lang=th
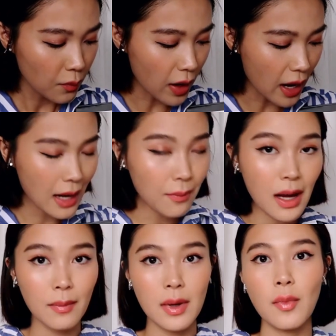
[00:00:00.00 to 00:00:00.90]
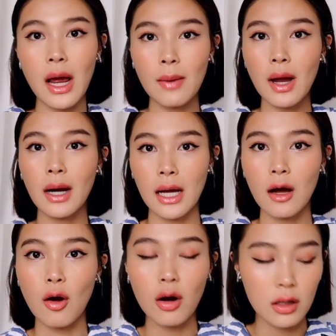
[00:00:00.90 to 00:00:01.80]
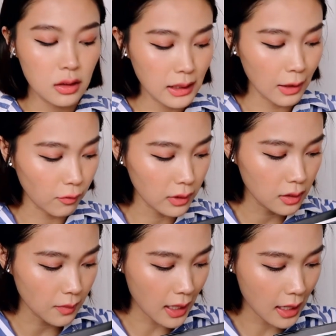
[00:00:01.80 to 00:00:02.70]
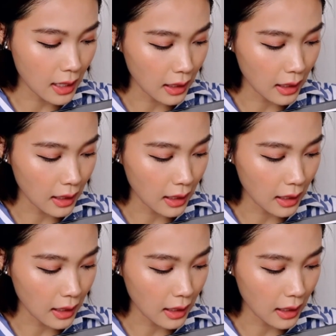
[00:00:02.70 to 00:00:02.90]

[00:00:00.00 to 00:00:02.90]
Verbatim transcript: แบรนด์บางไม่แบรนด์บางนะคะ ก็คือเก็บไว้เยอะมา